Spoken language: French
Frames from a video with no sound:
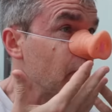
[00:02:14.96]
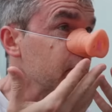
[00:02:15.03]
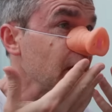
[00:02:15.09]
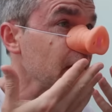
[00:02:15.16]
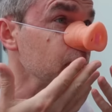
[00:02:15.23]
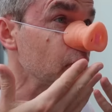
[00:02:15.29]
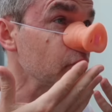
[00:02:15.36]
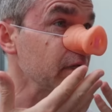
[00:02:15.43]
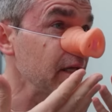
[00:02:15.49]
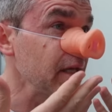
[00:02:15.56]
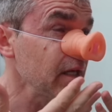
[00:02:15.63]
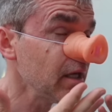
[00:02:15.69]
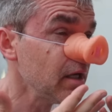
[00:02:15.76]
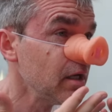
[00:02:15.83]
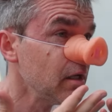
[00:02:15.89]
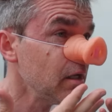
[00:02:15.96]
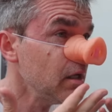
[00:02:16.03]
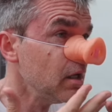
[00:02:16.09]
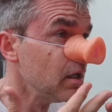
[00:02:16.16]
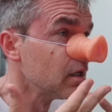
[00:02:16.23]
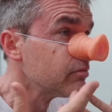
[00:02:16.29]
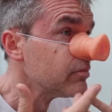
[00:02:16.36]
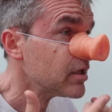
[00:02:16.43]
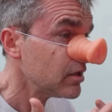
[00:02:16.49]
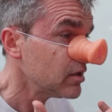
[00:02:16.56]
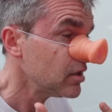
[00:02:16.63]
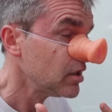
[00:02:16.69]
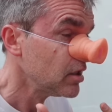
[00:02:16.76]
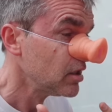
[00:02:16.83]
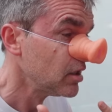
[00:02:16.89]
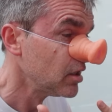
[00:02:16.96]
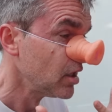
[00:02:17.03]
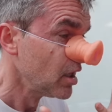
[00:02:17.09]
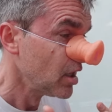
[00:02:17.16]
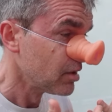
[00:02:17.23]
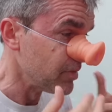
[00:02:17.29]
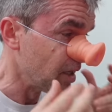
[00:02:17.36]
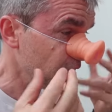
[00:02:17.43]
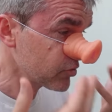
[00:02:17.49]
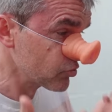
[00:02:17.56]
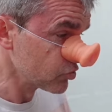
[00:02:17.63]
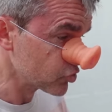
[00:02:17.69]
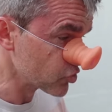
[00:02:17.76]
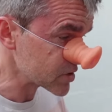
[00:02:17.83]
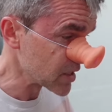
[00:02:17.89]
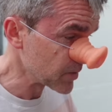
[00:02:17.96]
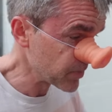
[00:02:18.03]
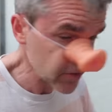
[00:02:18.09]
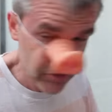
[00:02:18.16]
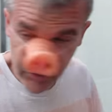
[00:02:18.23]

Regarde mon nez Mais qu'est-ce que c'est que ça Bah écoute, je sais pas,